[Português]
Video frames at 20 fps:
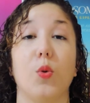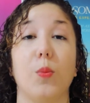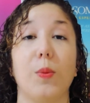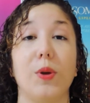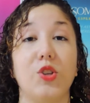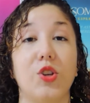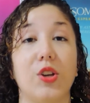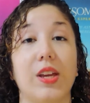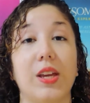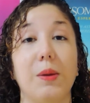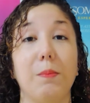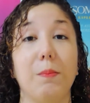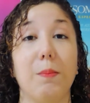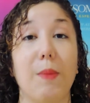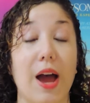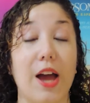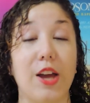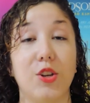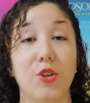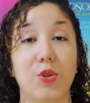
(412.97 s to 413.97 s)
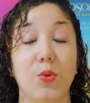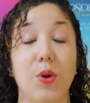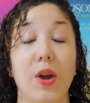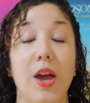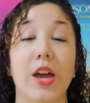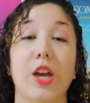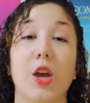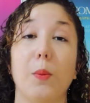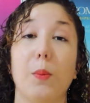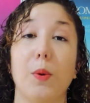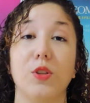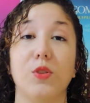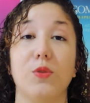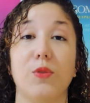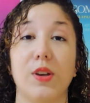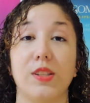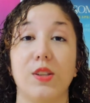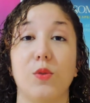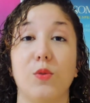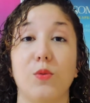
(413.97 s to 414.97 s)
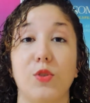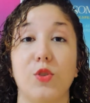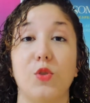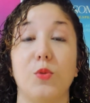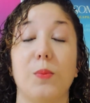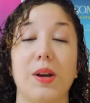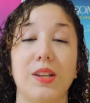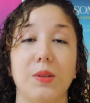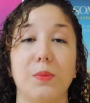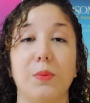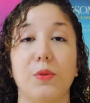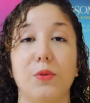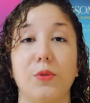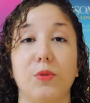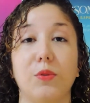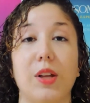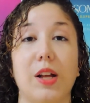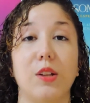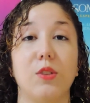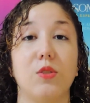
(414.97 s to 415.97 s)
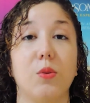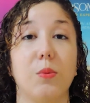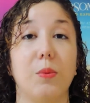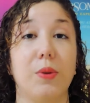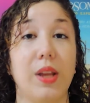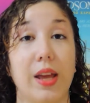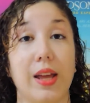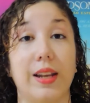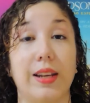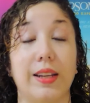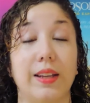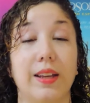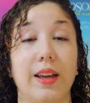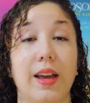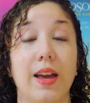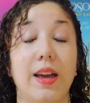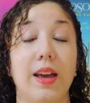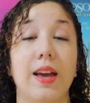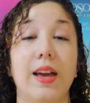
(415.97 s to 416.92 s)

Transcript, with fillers: comente aqui embaixo que eu posso fazer um vídeo mais aprofundado sobre ele.